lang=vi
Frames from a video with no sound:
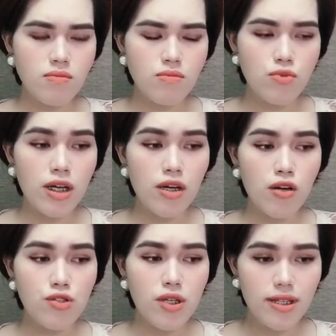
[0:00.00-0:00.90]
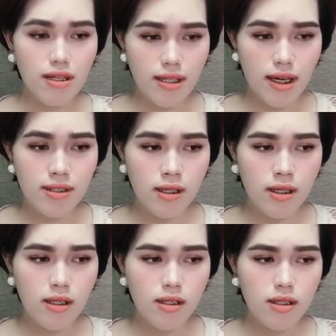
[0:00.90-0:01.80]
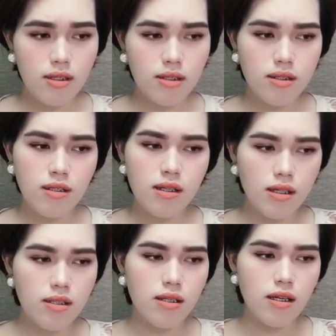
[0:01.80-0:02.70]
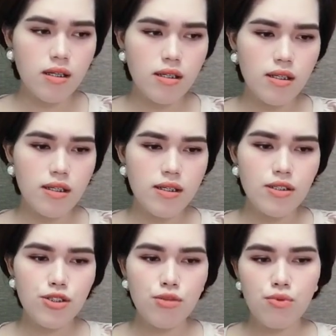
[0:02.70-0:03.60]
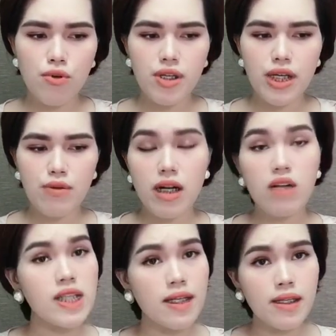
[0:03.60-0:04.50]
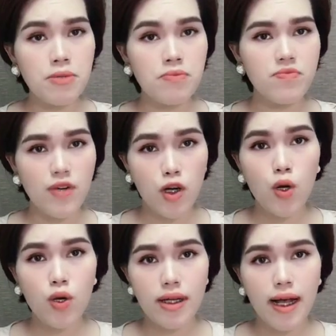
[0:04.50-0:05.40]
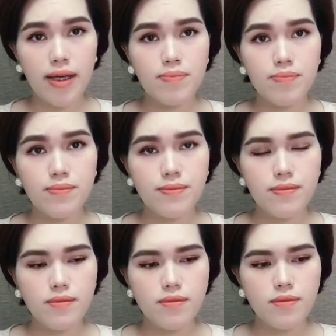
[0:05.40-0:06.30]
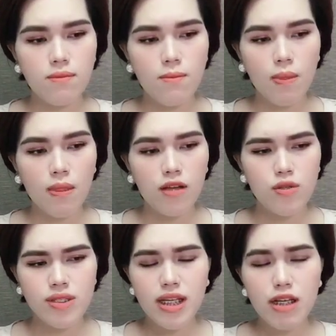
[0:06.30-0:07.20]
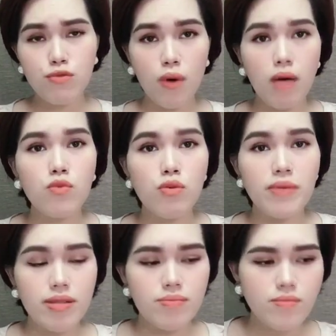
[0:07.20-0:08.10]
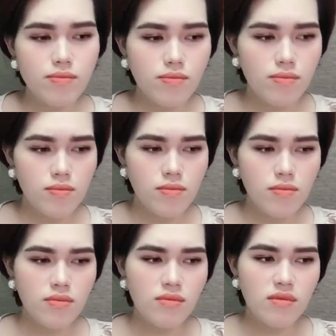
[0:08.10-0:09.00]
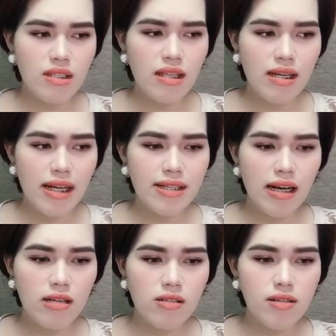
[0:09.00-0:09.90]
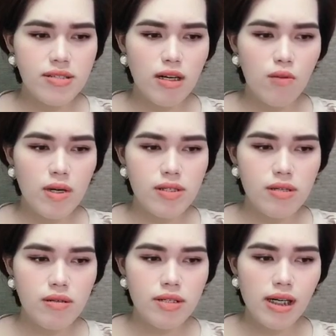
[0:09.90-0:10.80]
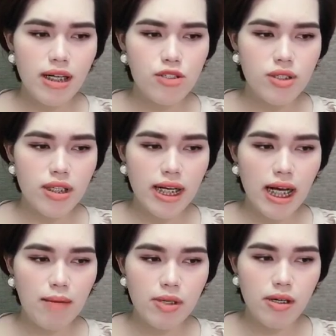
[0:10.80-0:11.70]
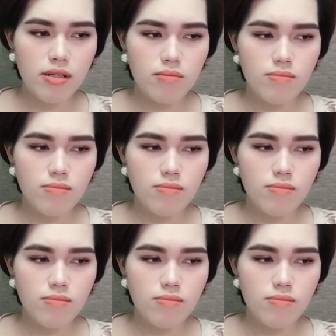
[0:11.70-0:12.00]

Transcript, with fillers: Tôi đã nói chuyện thẳng thắn như thế. Hơn nữa, chúng tôi đều đã có gia đình và có con cái. Tôi rất yêu tổ ấm của mình. Lần này anh ta hứa sẽ không bao giờ nhắc lại chuyện tình cảm nữa.